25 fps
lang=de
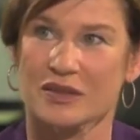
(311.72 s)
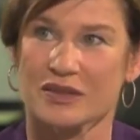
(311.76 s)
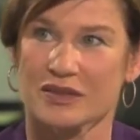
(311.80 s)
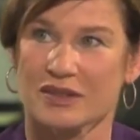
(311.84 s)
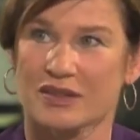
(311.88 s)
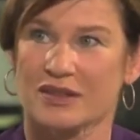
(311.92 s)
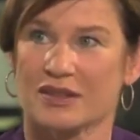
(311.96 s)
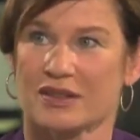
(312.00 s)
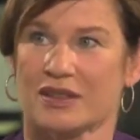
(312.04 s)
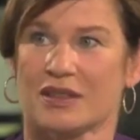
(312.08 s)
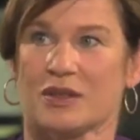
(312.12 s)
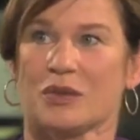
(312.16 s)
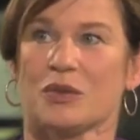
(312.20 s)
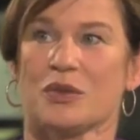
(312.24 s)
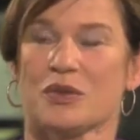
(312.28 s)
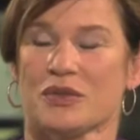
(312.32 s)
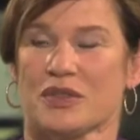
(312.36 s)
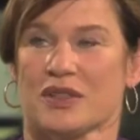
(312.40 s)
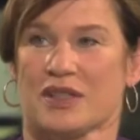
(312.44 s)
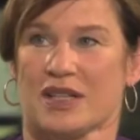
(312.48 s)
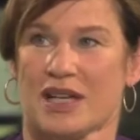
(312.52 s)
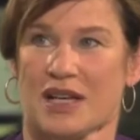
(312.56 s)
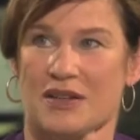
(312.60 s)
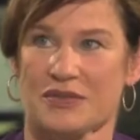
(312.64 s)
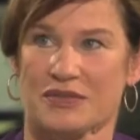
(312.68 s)
die große
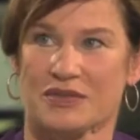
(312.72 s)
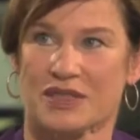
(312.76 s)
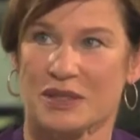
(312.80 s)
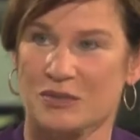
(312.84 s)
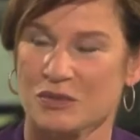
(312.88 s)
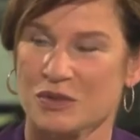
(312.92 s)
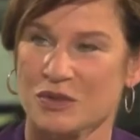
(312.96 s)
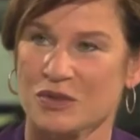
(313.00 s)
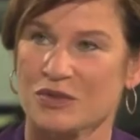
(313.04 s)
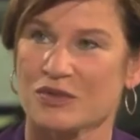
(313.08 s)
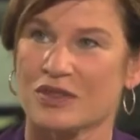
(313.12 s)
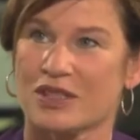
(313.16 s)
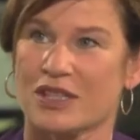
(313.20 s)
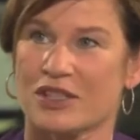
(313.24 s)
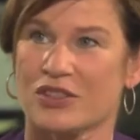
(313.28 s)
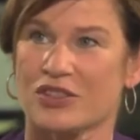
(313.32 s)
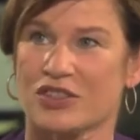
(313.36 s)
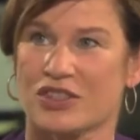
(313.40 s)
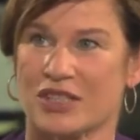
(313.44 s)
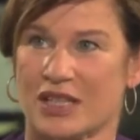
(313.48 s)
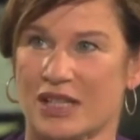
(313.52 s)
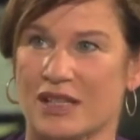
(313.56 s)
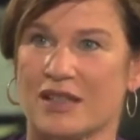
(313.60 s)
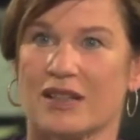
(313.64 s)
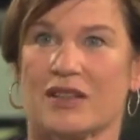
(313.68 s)
Kraft, dem zu
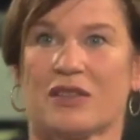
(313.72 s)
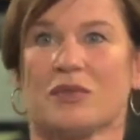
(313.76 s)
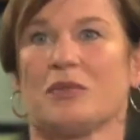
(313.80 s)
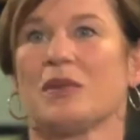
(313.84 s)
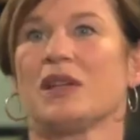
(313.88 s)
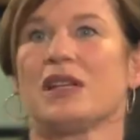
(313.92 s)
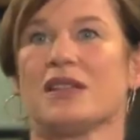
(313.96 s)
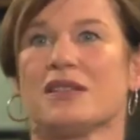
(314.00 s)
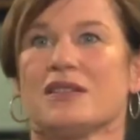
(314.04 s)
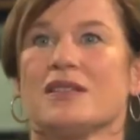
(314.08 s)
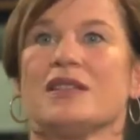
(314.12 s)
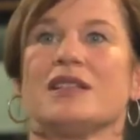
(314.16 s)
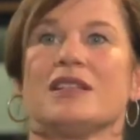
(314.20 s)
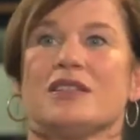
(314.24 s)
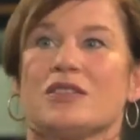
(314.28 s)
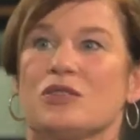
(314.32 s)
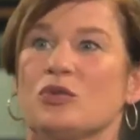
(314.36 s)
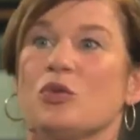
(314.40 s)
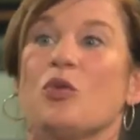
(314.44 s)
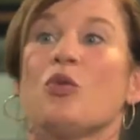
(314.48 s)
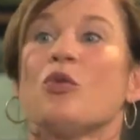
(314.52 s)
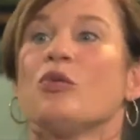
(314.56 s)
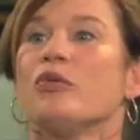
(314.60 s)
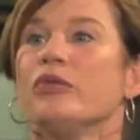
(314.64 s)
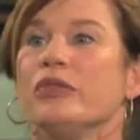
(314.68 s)
widerstehen, dass man jetzt nicht
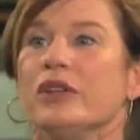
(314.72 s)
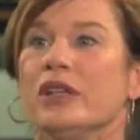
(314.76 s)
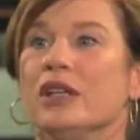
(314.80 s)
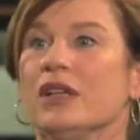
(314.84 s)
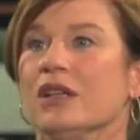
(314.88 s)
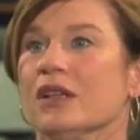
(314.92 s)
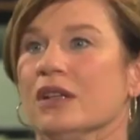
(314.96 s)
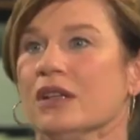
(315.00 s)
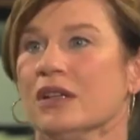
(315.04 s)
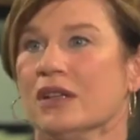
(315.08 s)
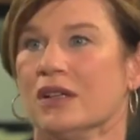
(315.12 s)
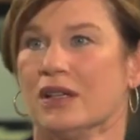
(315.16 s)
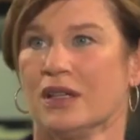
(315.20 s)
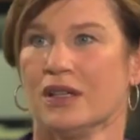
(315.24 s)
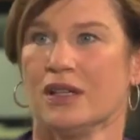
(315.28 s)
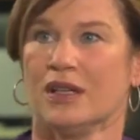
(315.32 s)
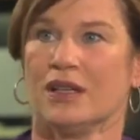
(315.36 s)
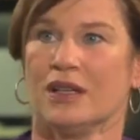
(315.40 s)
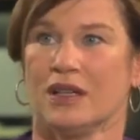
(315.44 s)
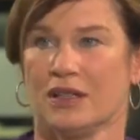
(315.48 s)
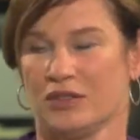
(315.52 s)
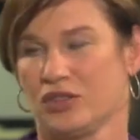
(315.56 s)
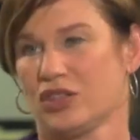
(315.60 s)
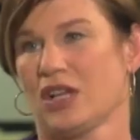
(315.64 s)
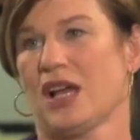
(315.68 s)
so wie
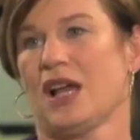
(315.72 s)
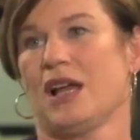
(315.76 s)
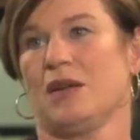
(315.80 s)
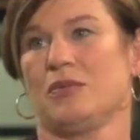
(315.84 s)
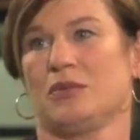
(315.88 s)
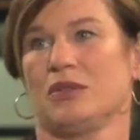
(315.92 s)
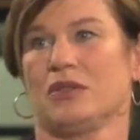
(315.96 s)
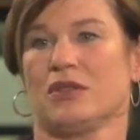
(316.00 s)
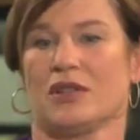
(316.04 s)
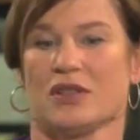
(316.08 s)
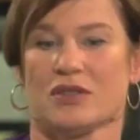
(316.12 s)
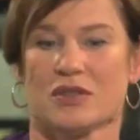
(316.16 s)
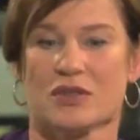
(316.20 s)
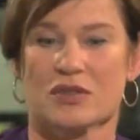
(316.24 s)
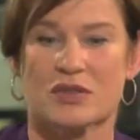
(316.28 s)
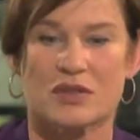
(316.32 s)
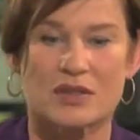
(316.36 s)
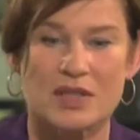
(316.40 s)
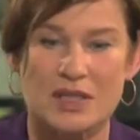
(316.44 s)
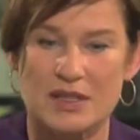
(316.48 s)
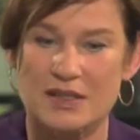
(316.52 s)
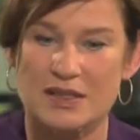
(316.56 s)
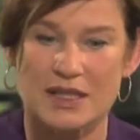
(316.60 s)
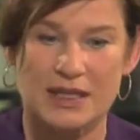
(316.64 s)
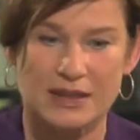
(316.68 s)
schreibt oder so,
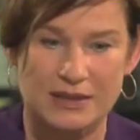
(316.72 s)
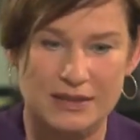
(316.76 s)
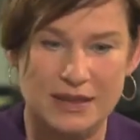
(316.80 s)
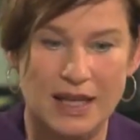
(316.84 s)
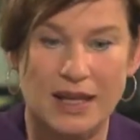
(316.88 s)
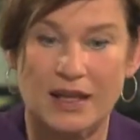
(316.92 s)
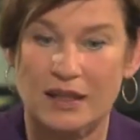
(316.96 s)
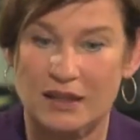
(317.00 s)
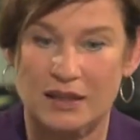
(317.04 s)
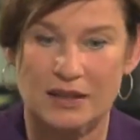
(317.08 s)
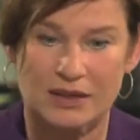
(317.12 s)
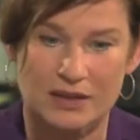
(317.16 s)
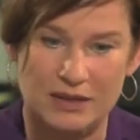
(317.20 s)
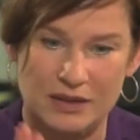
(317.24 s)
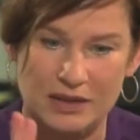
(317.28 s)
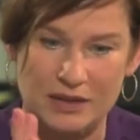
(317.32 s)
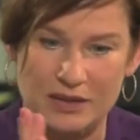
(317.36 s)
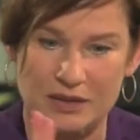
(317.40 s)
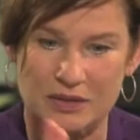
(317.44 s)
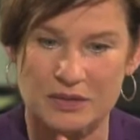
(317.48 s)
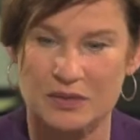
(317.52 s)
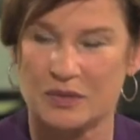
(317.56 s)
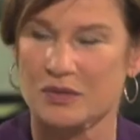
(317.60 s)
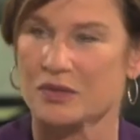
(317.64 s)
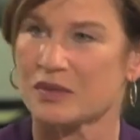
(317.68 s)
sondern sagt, nein,
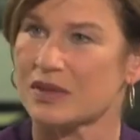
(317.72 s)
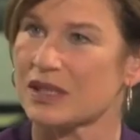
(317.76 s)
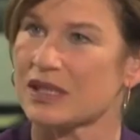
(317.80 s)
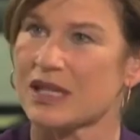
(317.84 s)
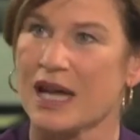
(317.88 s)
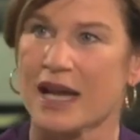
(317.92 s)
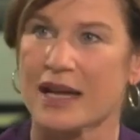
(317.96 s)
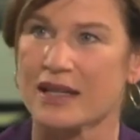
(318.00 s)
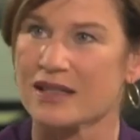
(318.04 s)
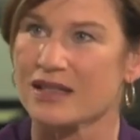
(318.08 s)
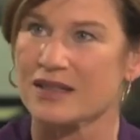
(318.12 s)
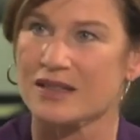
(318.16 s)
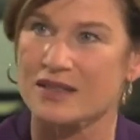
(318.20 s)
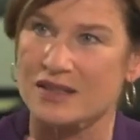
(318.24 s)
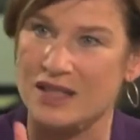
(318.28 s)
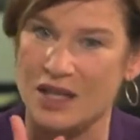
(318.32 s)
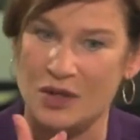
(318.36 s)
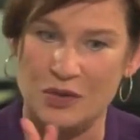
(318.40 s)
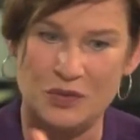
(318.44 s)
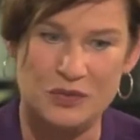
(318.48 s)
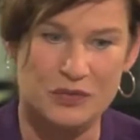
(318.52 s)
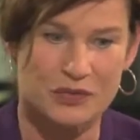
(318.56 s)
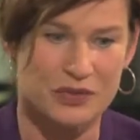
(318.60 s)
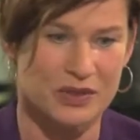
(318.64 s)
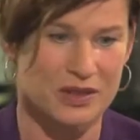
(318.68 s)
äh, den eigenen
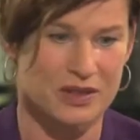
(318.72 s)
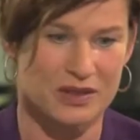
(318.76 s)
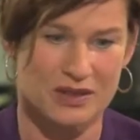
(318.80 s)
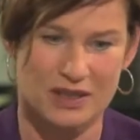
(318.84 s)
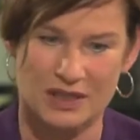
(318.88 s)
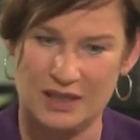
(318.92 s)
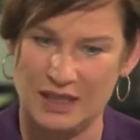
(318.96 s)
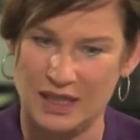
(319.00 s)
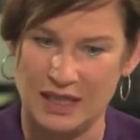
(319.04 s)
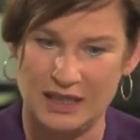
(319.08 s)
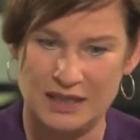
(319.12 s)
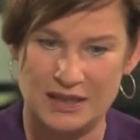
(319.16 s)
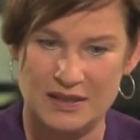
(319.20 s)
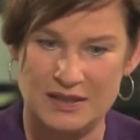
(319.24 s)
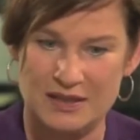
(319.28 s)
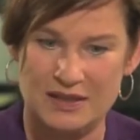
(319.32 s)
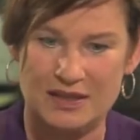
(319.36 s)
Sound finden, den eigenen Stil